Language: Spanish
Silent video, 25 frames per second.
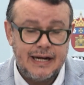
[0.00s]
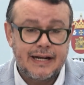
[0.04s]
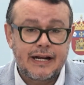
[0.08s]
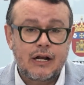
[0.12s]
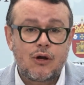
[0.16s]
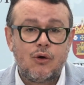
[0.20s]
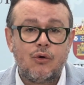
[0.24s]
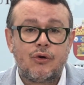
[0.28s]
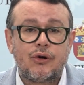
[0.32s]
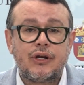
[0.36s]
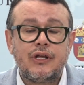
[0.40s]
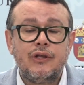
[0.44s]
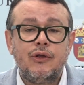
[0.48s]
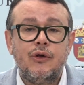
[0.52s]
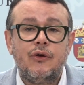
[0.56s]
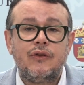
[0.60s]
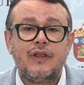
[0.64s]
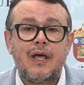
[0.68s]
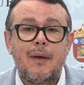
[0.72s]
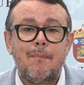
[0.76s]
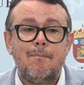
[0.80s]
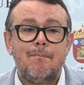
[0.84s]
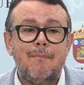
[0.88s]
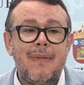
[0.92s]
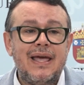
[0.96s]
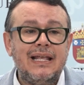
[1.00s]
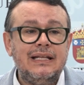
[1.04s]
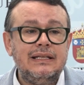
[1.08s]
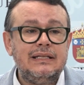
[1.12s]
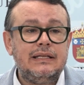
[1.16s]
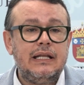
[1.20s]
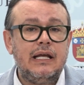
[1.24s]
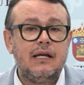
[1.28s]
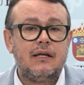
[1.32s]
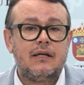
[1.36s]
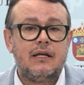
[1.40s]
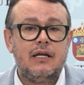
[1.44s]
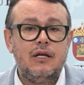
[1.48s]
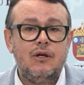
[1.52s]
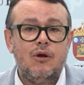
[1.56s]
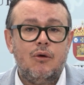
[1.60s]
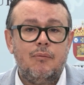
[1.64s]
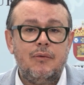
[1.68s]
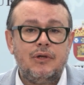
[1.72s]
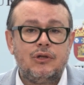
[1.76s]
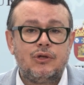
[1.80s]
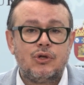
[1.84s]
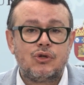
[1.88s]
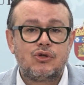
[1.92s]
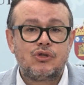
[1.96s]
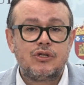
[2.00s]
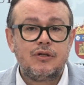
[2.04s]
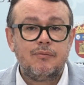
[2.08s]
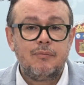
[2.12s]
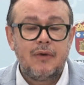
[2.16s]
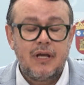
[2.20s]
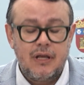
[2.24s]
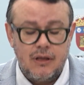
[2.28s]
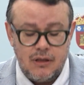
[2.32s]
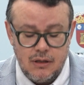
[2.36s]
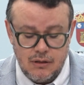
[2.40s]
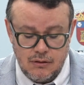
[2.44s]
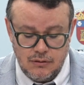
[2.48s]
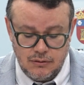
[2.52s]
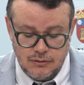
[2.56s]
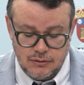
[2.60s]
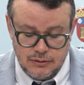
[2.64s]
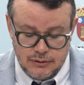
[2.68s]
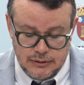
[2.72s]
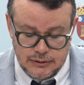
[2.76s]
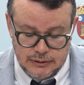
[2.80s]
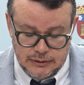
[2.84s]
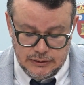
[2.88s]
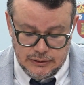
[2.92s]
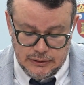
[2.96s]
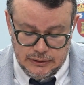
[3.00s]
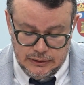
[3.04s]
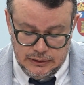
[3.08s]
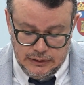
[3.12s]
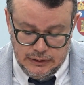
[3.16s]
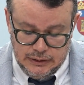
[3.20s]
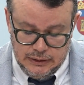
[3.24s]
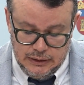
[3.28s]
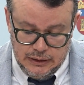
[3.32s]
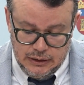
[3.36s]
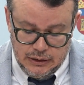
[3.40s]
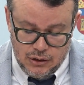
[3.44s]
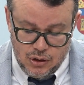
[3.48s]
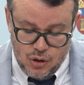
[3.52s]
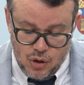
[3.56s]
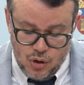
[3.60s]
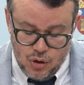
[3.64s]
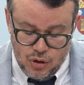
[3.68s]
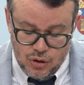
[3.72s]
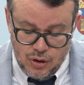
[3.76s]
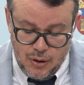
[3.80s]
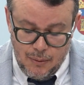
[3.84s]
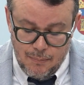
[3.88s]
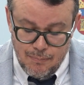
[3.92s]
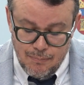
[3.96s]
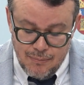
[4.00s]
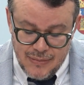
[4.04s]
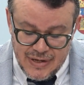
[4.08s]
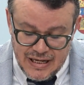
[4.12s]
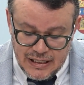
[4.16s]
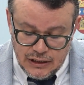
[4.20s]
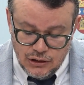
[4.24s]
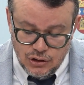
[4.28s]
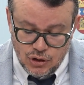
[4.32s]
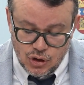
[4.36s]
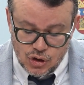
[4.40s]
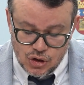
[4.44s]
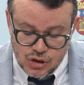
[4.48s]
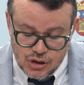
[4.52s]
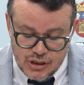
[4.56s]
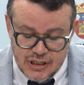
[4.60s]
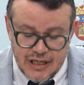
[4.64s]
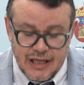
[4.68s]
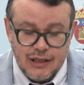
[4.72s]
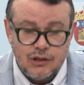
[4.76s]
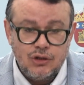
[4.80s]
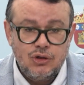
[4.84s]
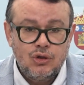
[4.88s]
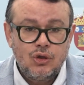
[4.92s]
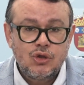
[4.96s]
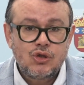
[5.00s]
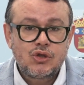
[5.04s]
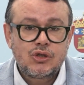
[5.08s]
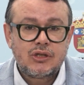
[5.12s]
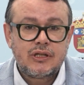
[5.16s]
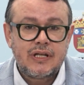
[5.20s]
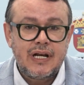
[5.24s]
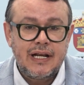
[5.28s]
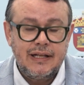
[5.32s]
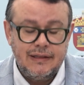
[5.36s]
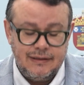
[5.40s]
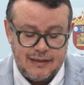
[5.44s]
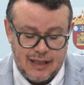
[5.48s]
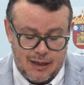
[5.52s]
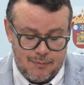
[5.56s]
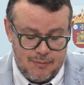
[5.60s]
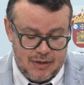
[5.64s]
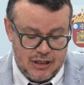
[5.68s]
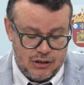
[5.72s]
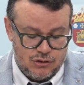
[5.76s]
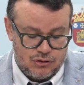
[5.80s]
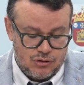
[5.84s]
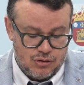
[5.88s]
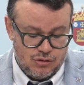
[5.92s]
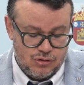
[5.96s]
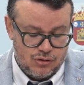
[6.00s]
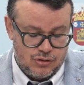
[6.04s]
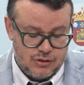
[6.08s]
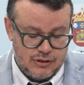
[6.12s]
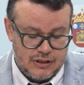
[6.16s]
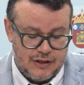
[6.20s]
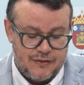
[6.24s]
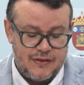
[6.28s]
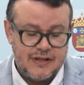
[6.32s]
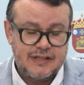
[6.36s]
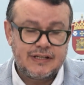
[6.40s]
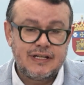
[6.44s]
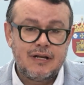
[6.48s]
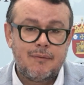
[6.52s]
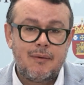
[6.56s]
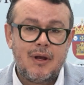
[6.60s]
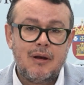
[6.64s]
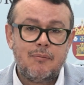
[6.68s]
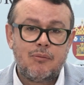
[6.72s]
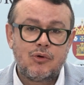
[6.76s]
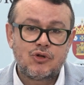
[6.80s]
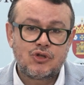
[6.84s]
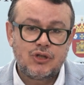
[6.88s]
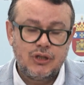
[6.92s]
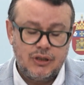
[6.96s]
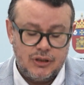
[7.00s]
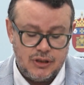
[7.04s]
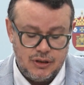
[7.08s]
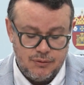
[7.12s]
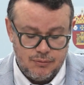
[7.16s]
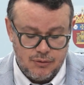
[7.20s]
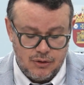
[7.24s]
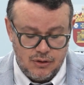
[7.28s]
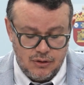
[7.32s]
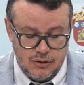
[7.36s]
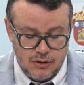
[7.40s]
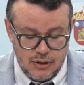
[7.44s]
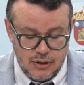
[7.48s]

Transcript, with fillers: el recorrido de 20 kilómetros y medio con 1.230 metros de desnivel positivo